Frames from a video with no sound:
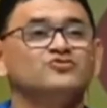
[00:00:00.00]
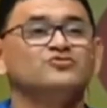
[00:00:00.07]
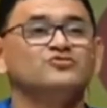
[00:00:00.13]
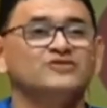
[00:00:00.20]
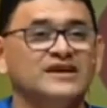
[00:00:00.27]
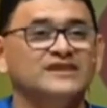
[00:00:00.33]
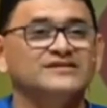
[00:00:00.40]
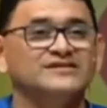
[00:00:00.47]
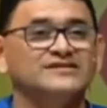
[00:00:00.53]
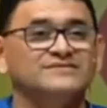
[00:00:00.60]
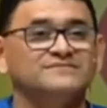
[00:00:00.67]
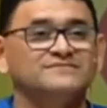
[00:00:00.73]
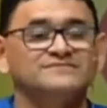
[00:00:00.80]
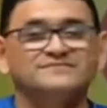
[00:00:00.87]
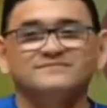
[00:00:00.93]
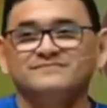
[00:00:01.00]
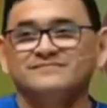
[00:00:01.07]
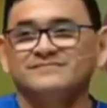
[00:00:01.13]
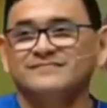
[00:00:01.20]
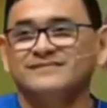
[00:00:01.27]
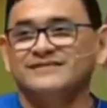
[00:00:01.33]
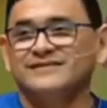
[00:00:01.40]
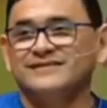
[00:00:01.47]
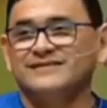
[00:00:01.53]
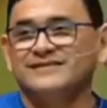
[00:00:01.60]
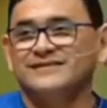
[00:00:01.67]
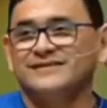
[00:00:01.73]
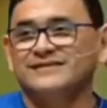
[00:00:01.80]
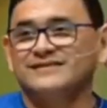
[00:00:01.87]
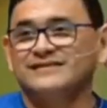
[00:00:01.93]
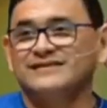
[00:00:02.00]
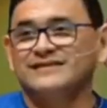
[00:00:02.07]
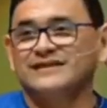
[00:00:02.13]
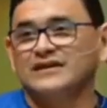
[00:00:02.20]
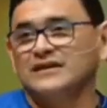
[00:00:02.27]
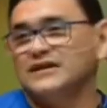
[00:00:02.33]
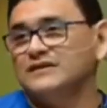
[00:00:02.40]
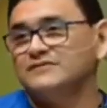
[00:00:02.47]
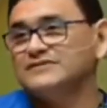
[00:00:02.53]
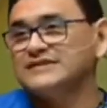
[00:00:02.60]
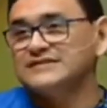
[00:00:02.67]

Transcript: curaria. Né? E aí você